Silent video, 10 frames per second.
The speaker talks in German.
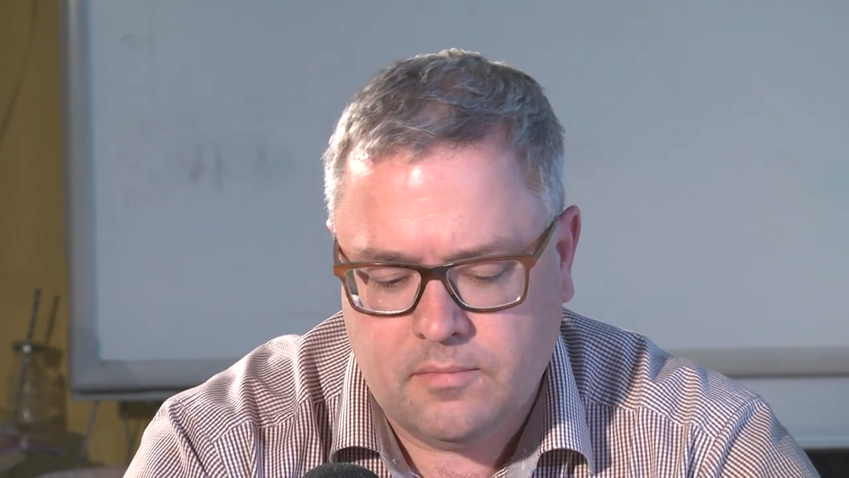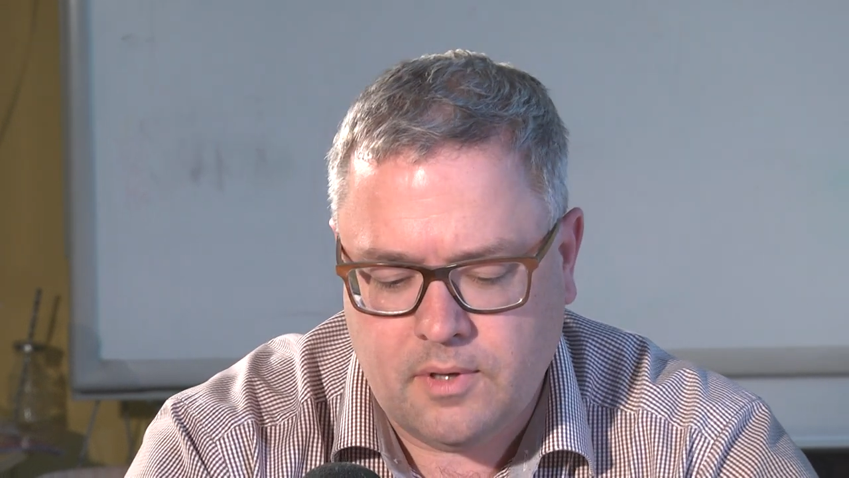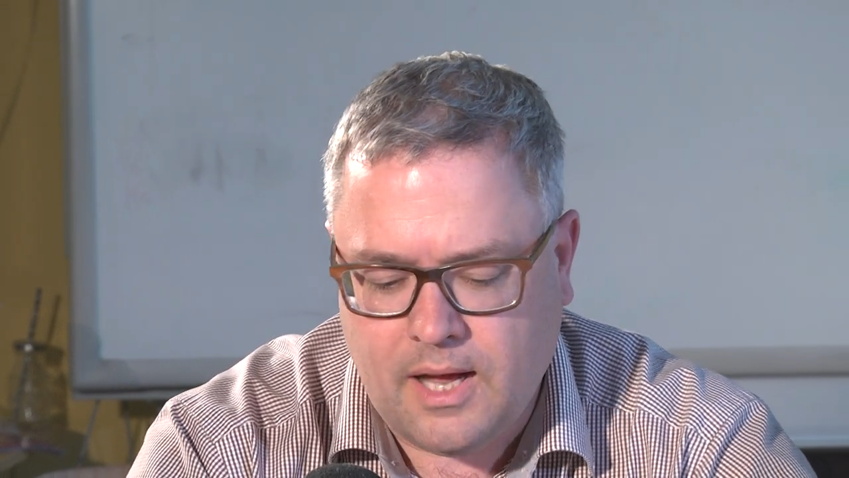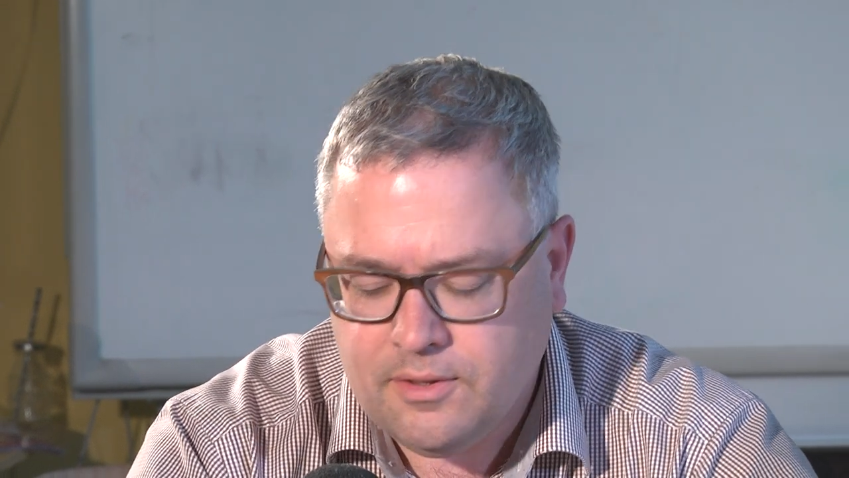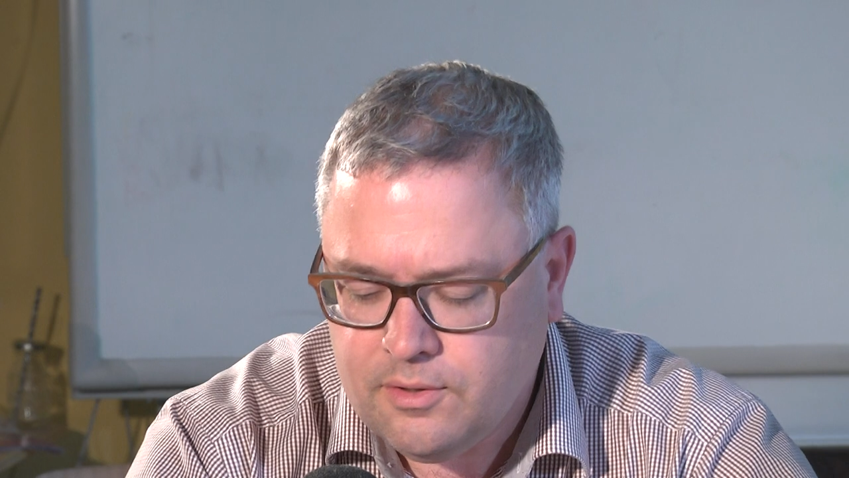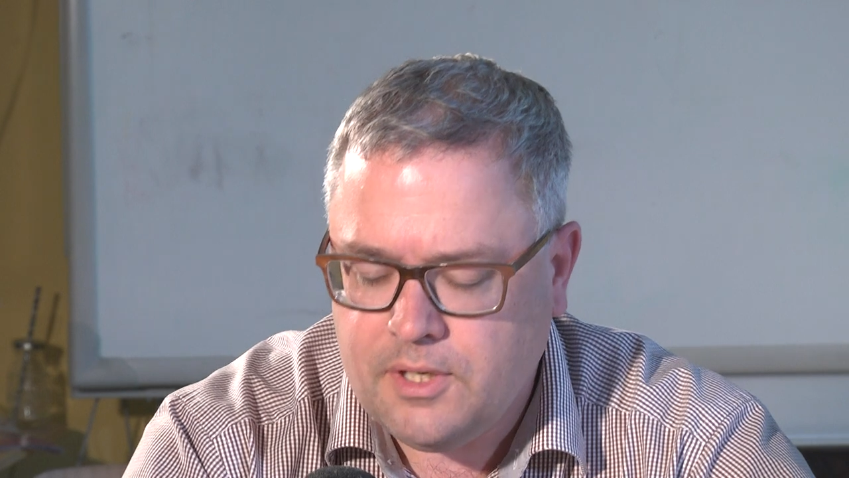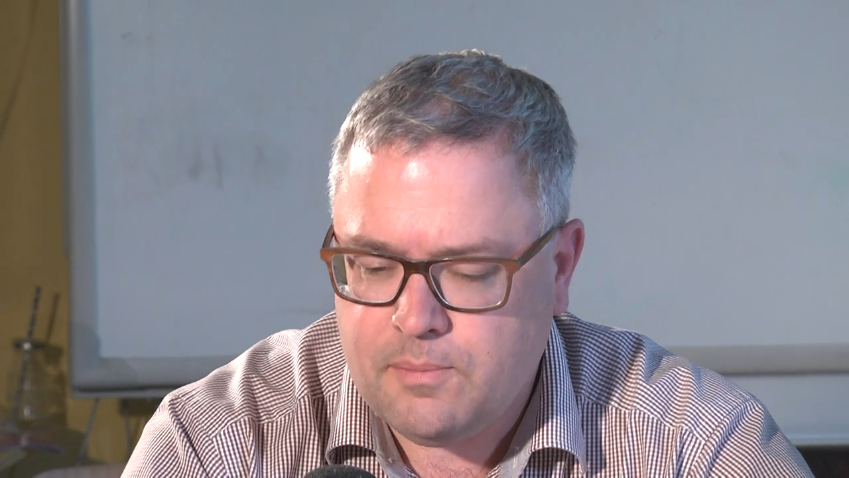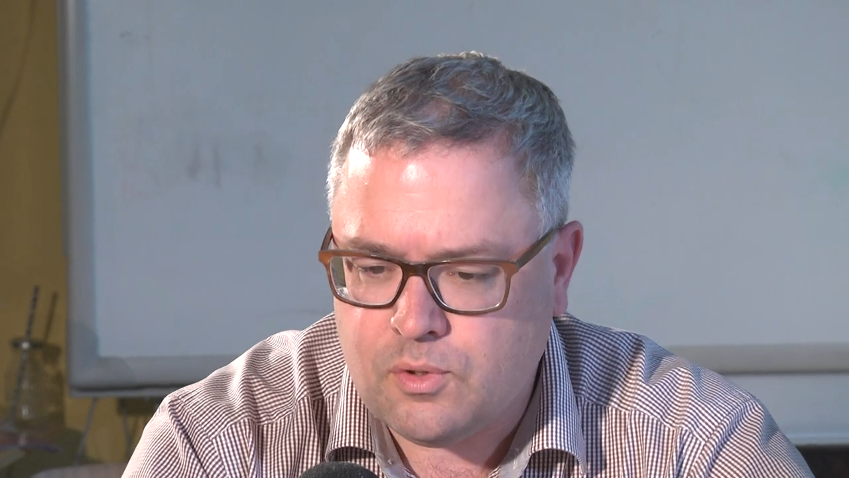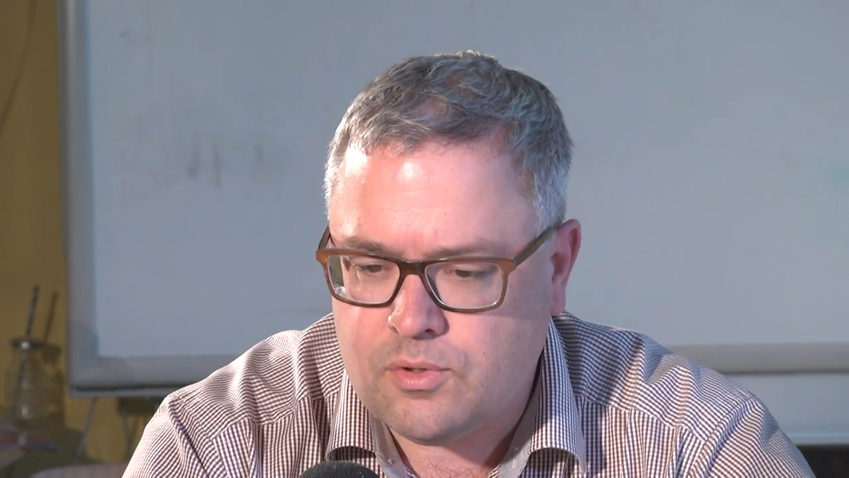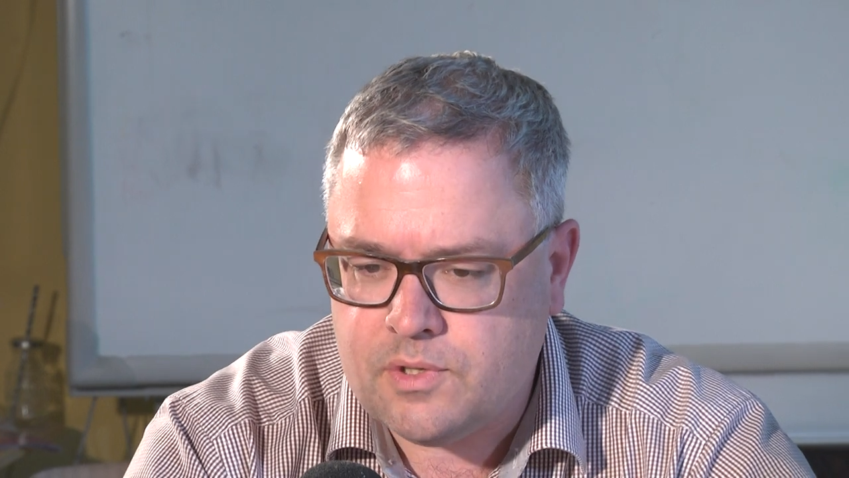
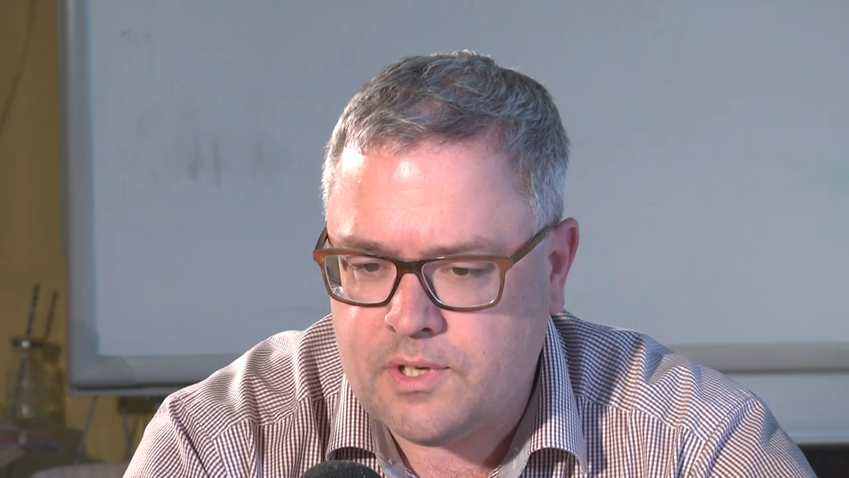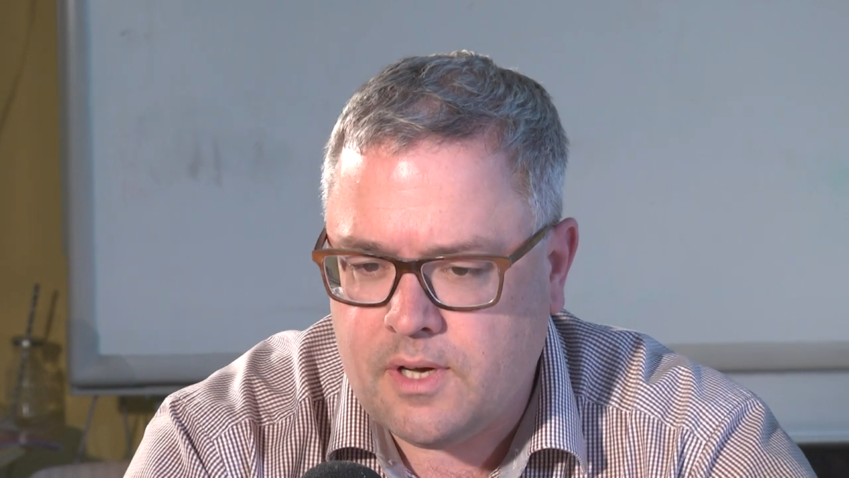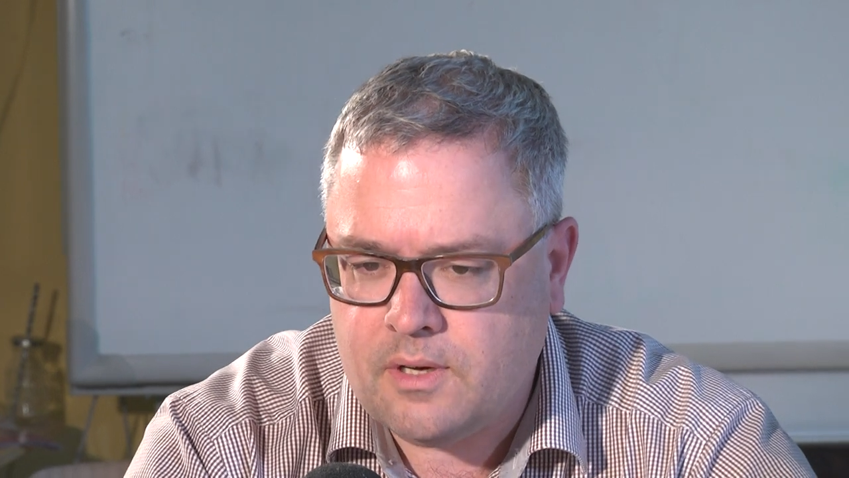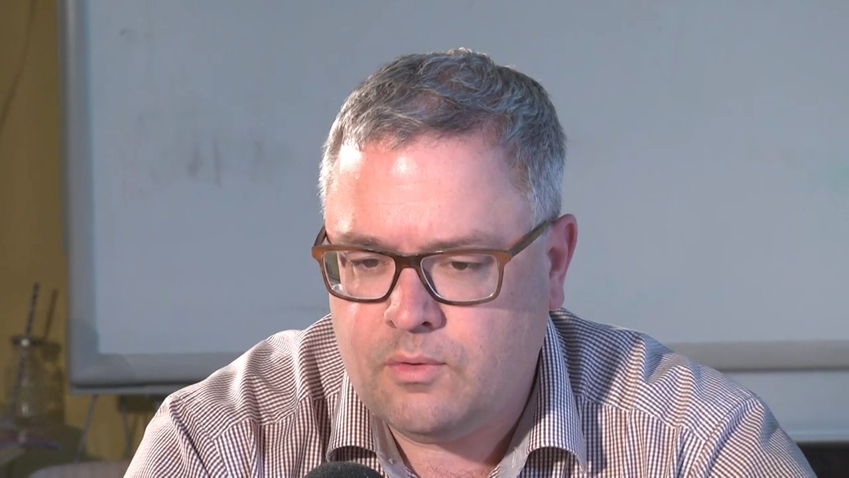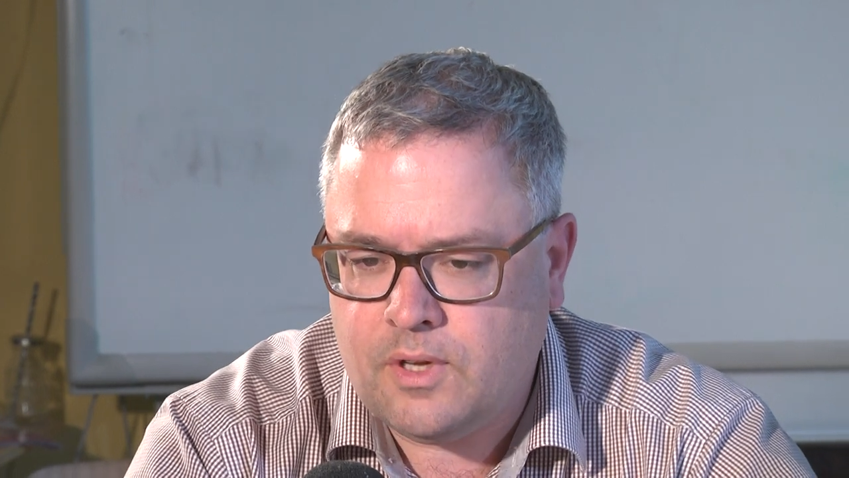Antrieb sozusagen.